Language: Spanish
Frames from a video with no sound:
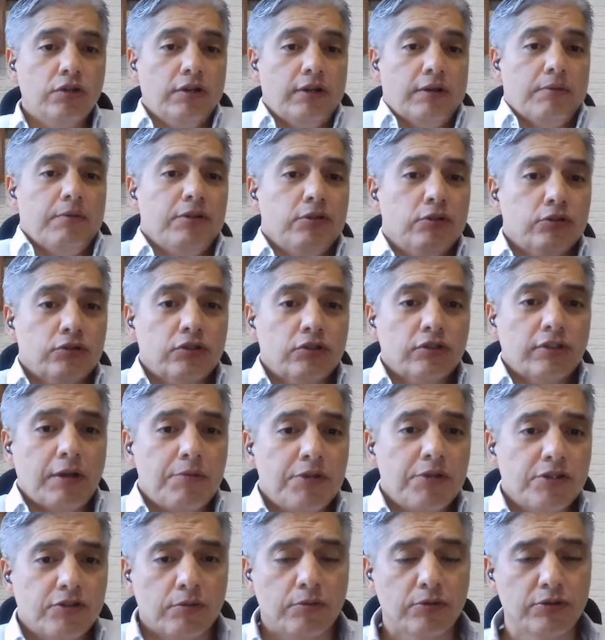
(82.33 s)
Además, nosotros
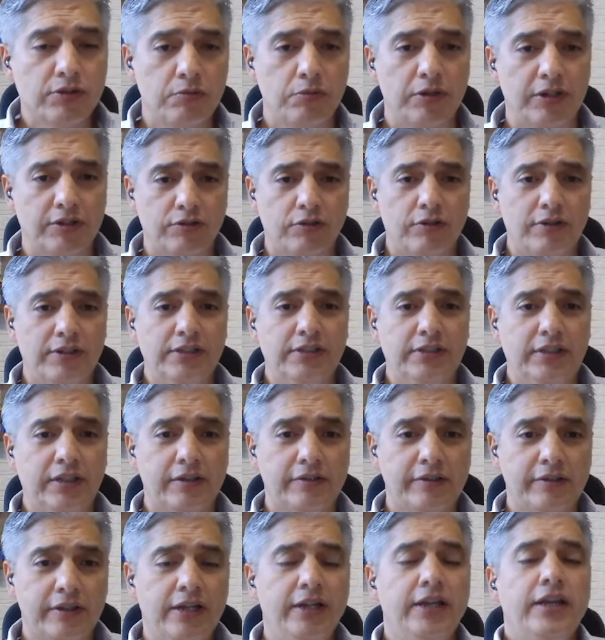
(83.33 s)
también somos
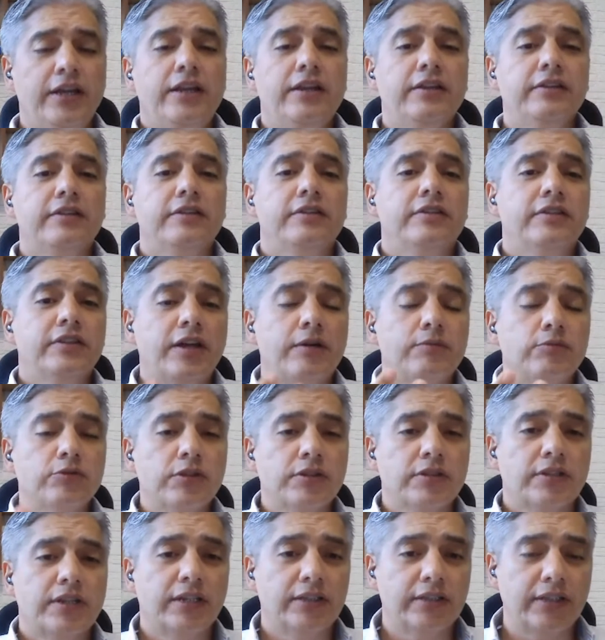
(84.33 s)
inversionistas y necesitamos
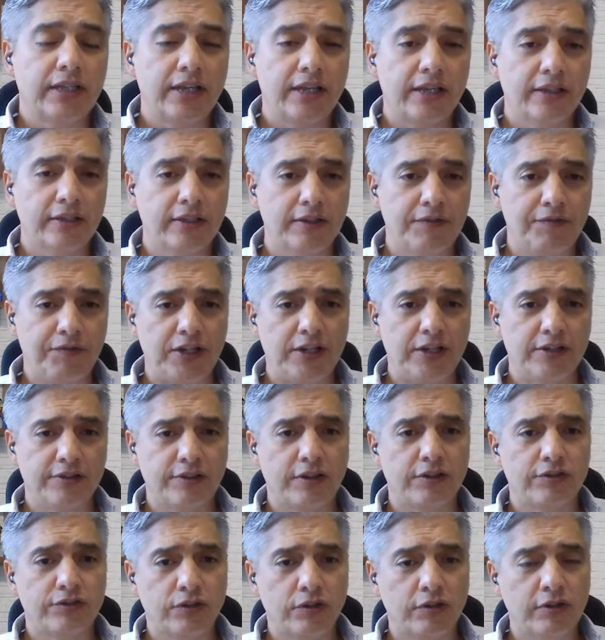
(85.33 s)
estrategias de
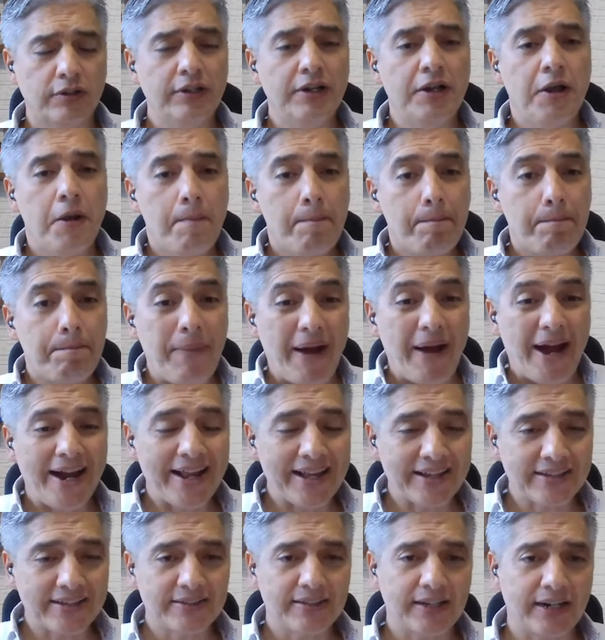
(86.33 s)
financiación para
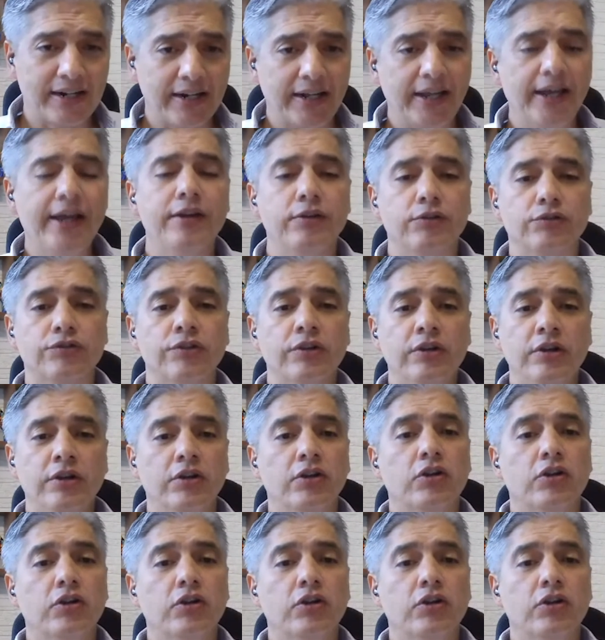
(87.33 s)
extranjeros,